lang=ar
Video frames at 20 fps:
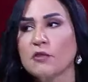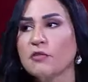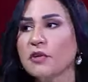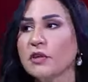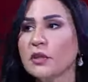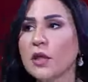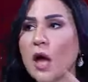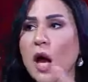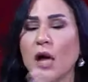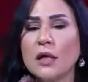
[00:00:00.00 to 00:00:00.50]

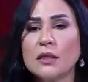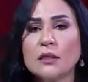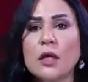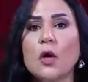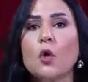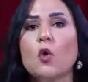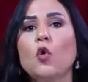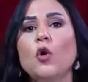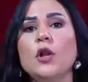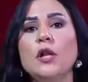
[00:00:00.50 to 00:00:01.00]
فالنهاردة
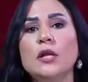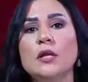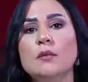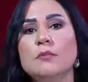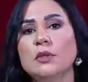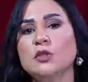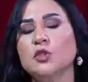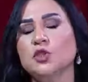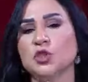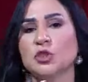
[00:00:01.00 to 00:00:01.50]
كل
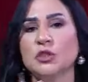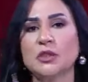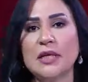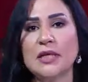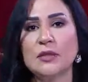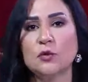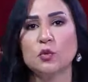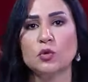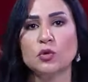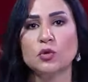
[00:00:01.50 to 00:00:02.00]

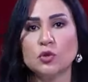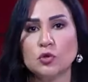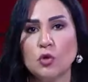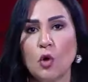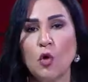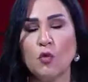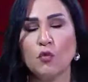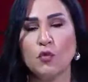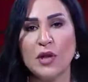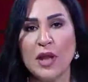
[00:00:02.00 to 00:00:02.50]
المنشطات
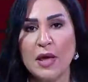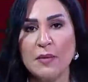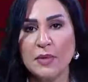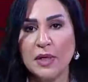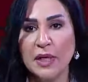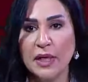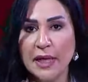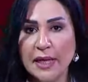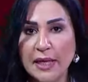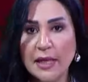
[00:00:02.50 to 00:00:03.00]
والصحف
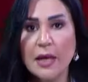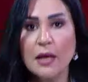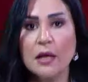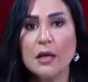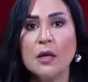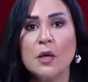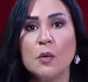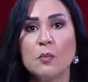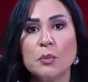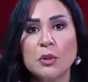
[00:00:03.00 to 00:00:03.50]
الأمريكية
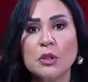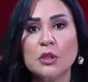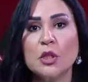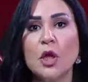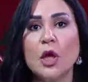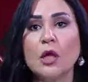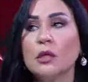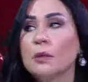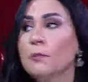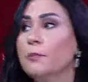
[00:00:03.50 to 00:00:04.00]

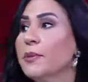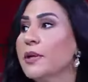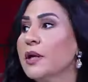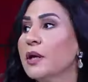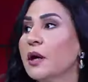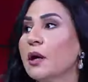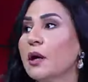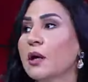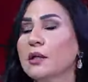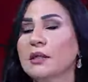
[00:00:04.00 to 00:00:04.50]
بتطالب
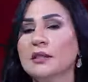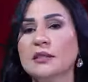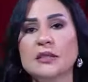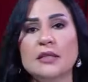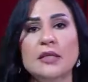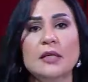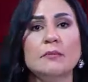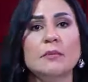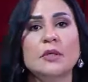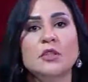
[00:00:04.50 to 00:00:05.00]
بإقالة
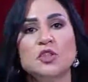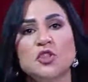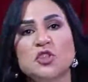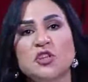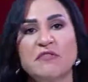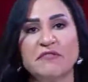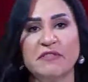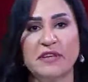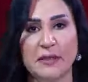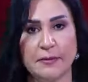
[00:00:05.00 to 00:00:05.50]
نعمة
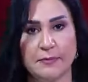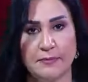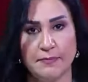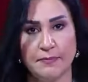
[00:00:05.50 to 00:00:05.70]
شفيق